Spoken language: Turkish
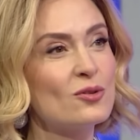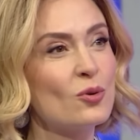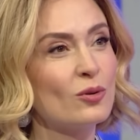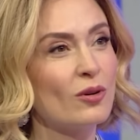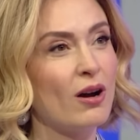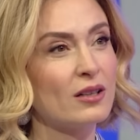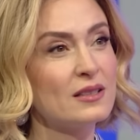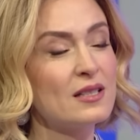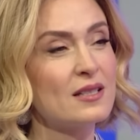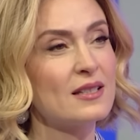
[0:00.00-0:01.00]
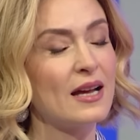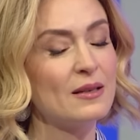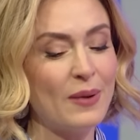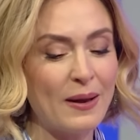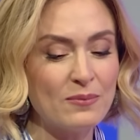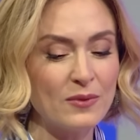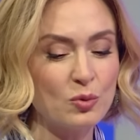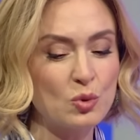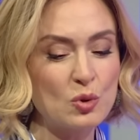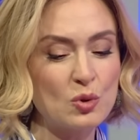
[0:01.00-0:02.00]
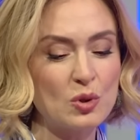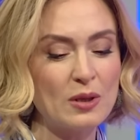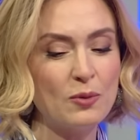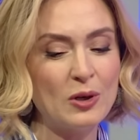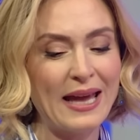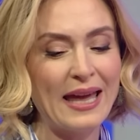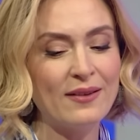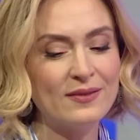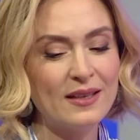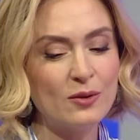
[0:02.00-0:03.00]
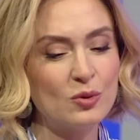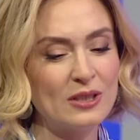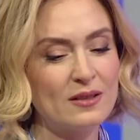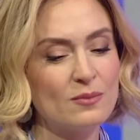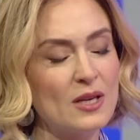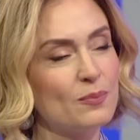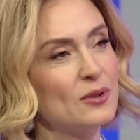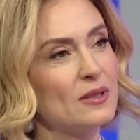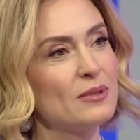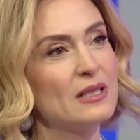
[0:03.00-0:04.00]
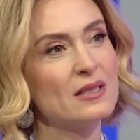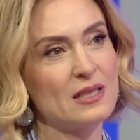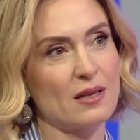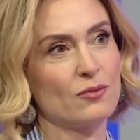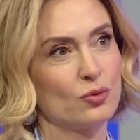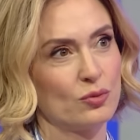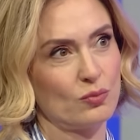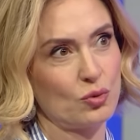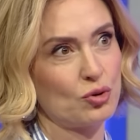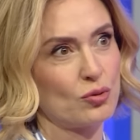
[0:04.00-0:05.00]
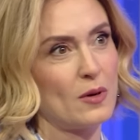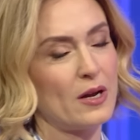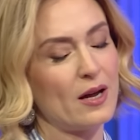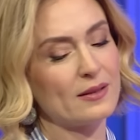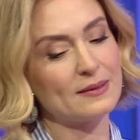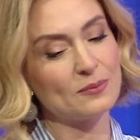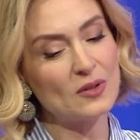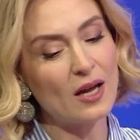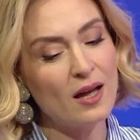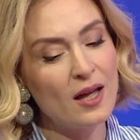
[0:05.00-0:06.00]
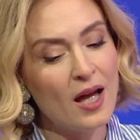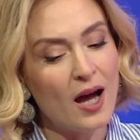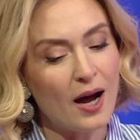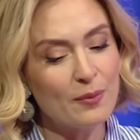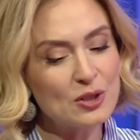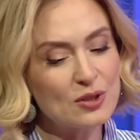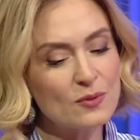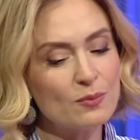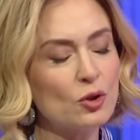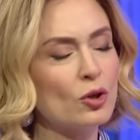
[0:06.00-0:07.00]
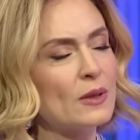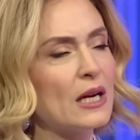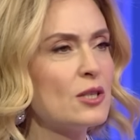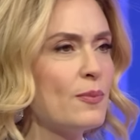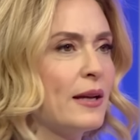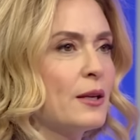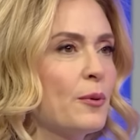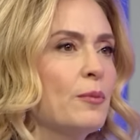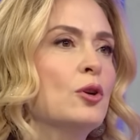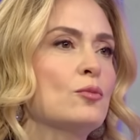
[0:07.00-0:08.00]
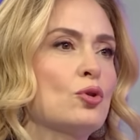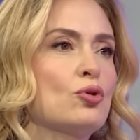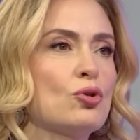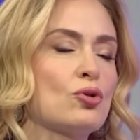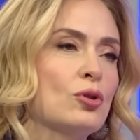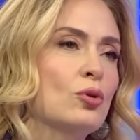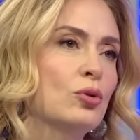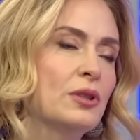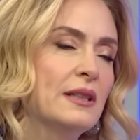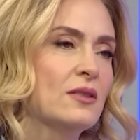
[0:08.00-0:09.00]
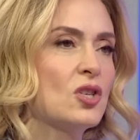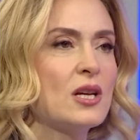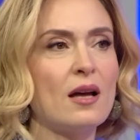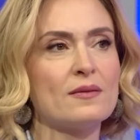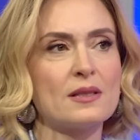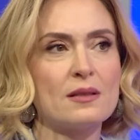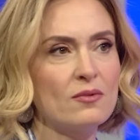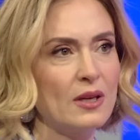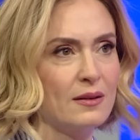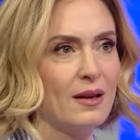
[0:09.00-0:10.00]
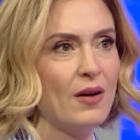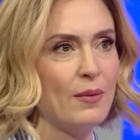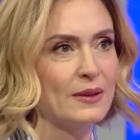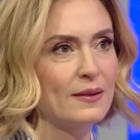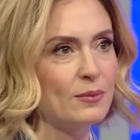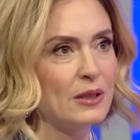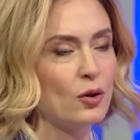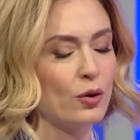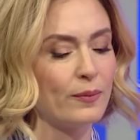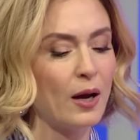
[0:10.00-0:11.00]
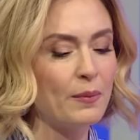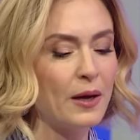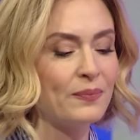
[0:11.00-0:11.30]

çok haklısın. Yani ben uzun süre böyle evde üretim yapılabiliri savunmuştum hayatımda. Ama şimdi bakıyorum gerçi ben yapabiliyorum çünkü çocuklar okula gidince yalnızım ve devam edebiliyorum. E, tabii, tabii. Ama